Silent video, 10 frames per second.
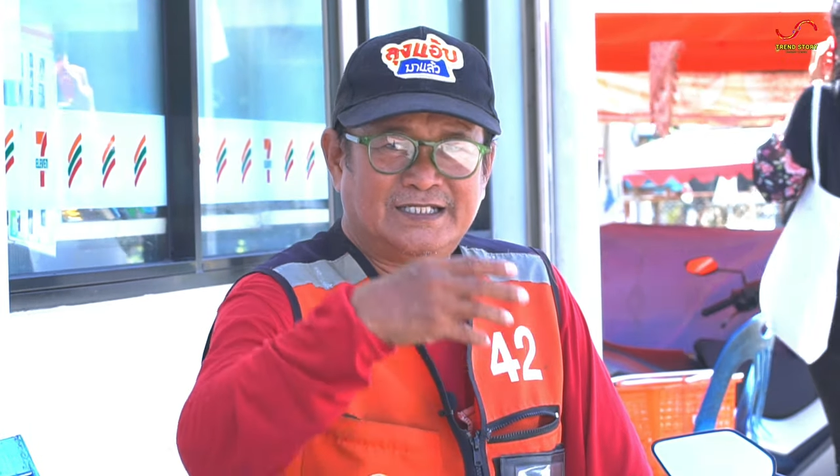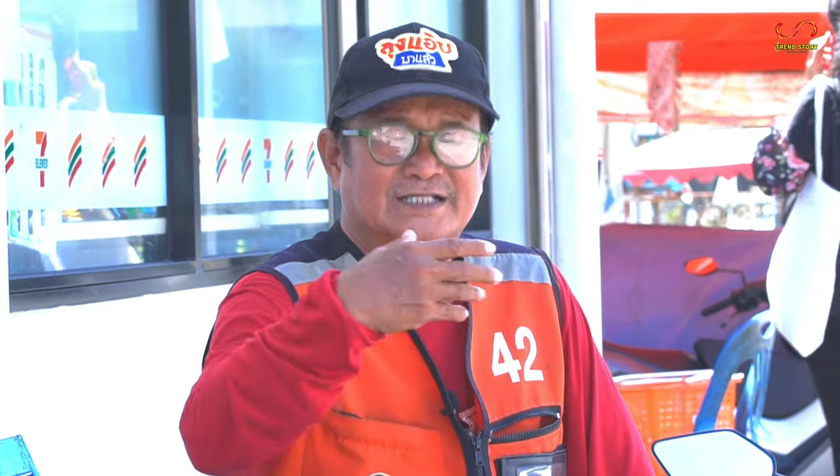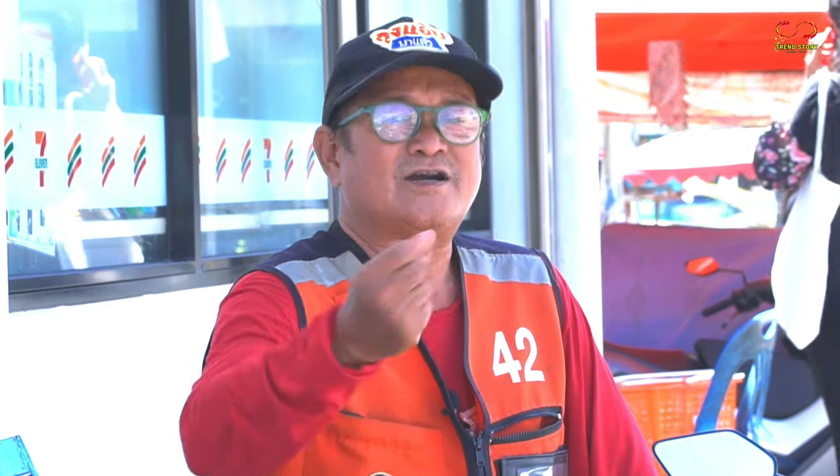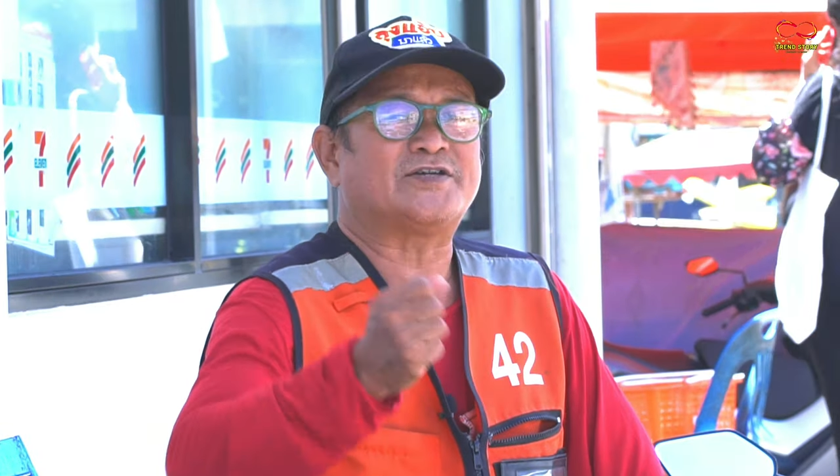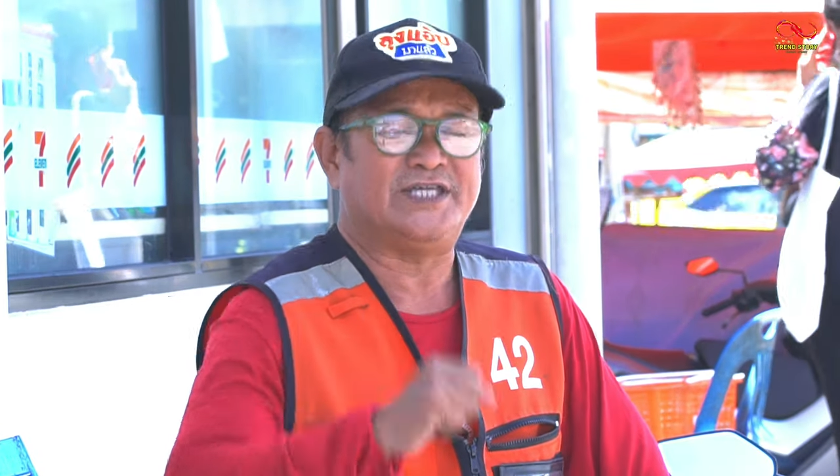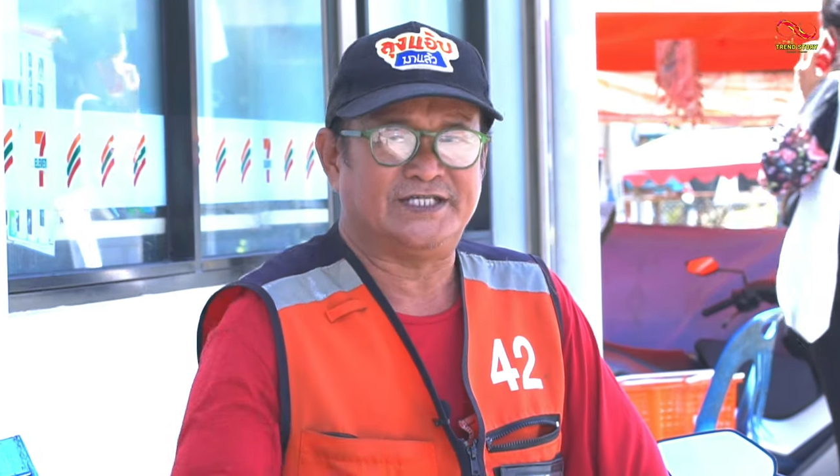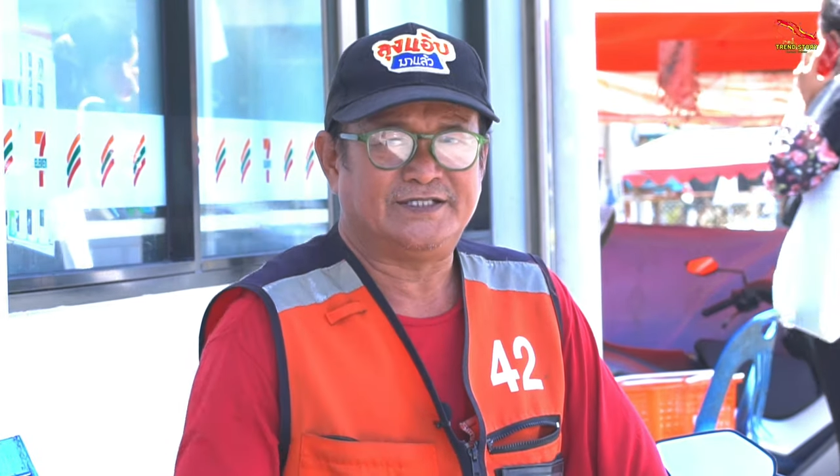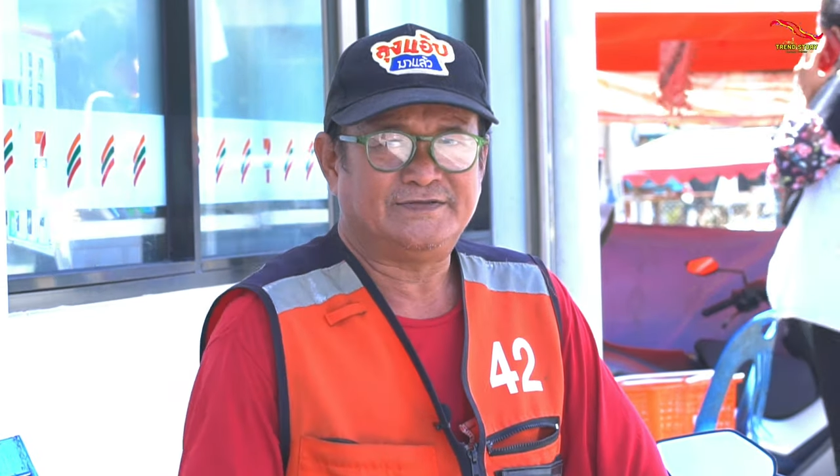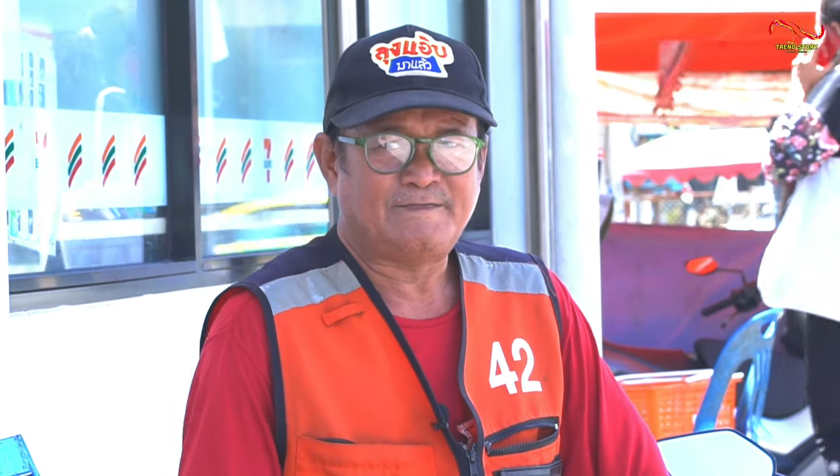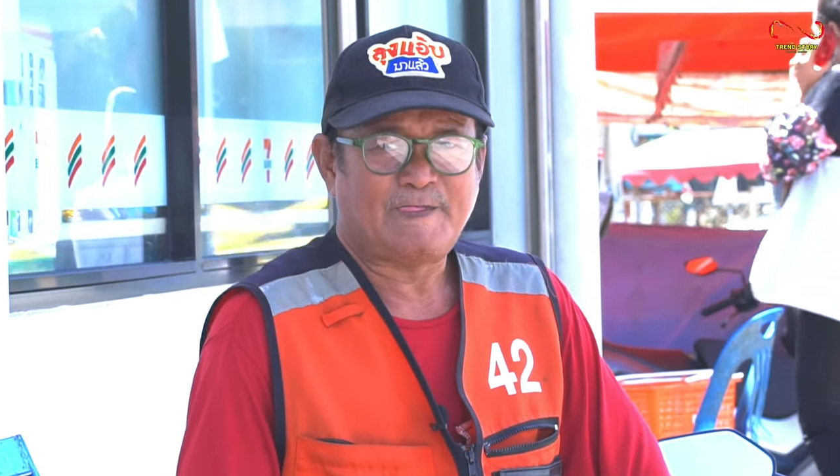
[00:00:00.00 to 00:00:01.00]
ที่เหลือก็กิ
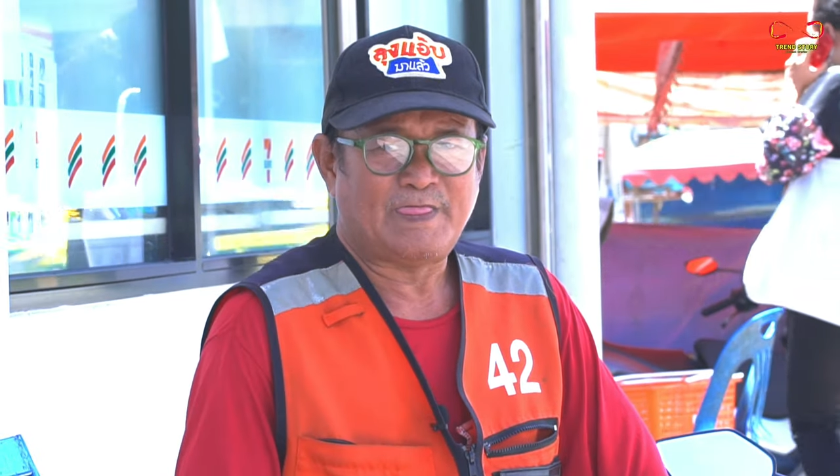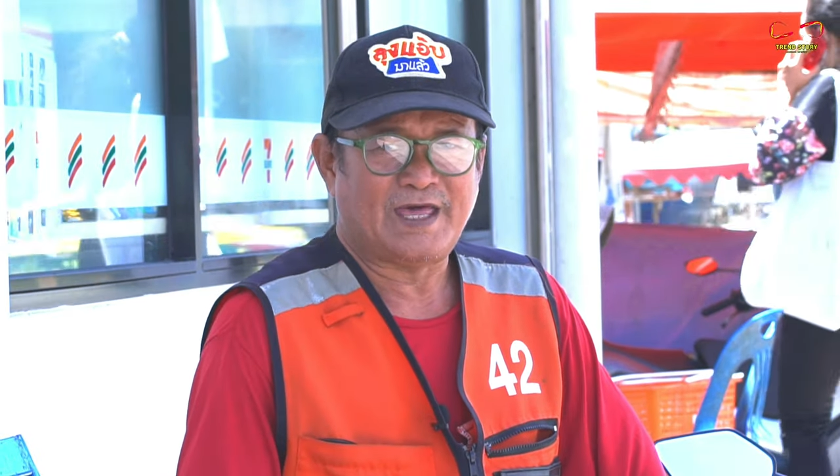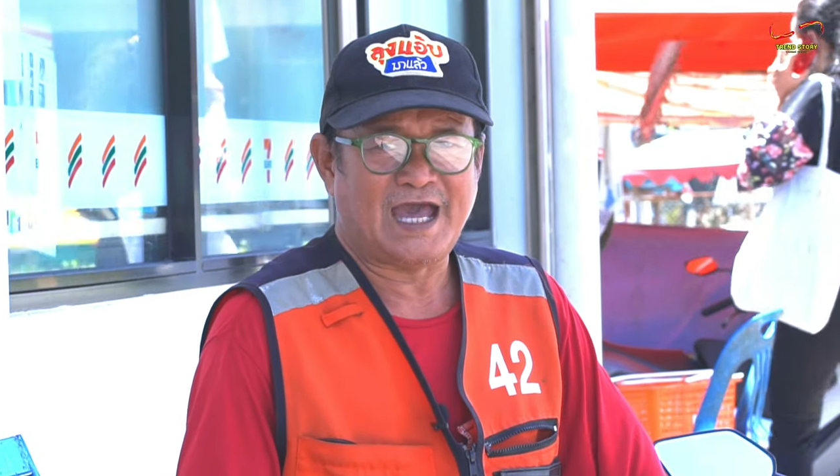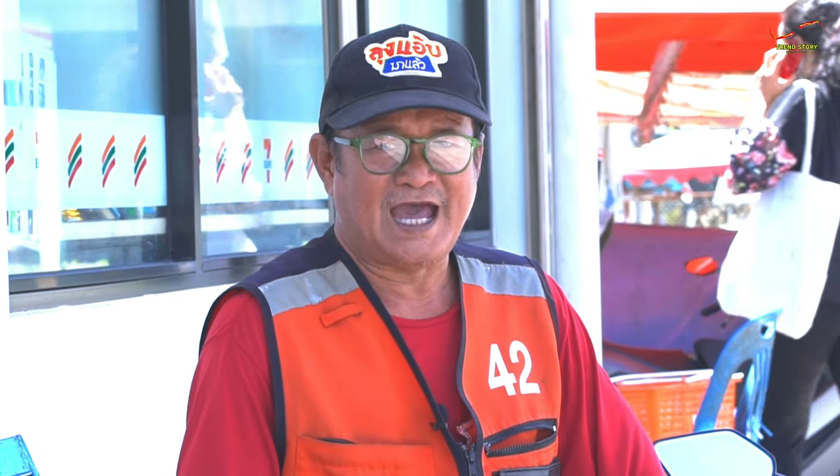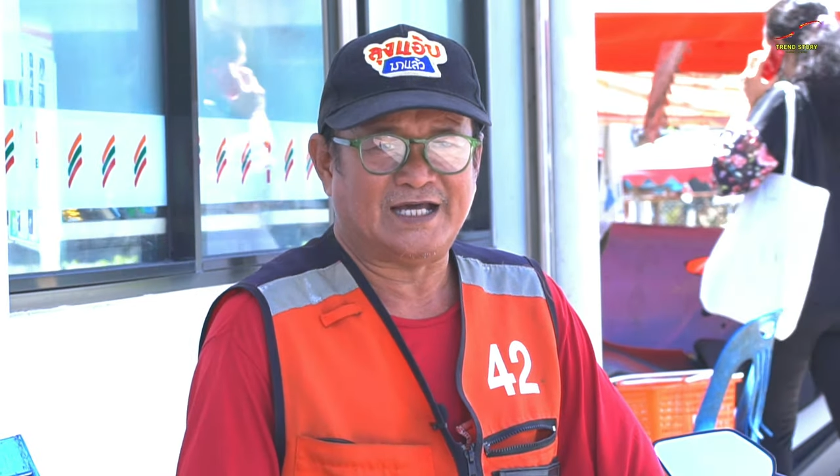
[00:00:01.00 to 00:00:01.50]
นนะ